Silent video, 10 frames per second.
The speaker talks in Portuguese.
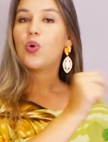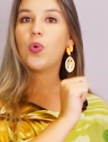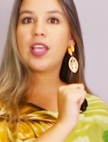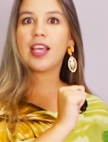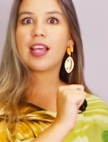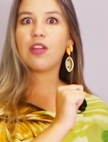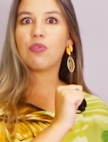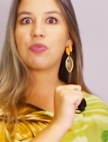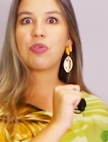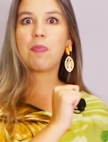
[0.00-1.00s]
O que, que ela
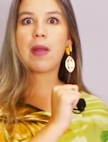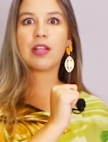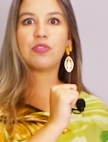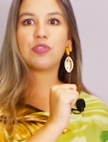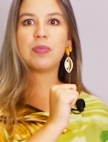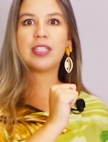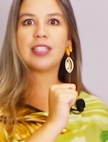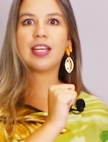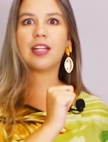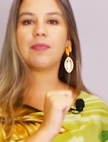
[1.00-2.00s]
encontrou no prato de
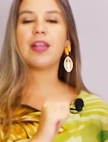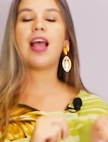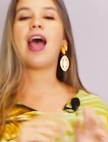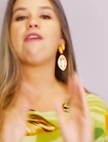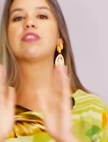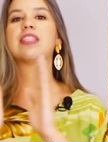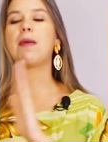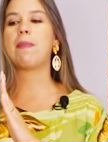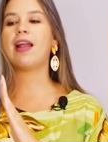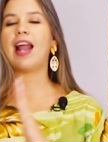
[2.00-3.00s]
comida dela? Aí você
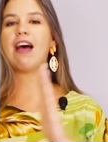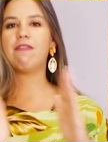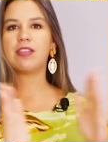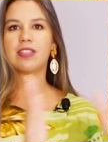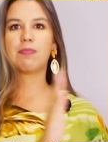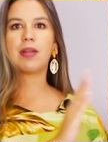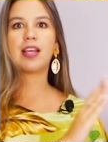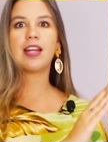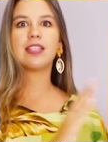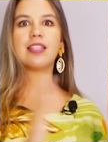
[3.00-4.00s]
dá palavras para
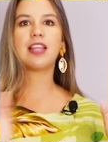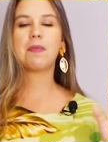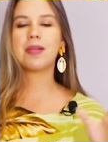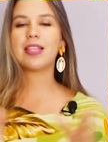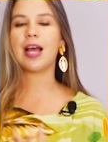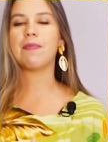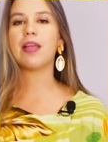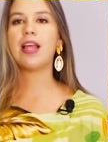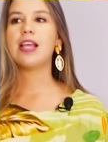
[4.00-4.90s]
a criança interpretar.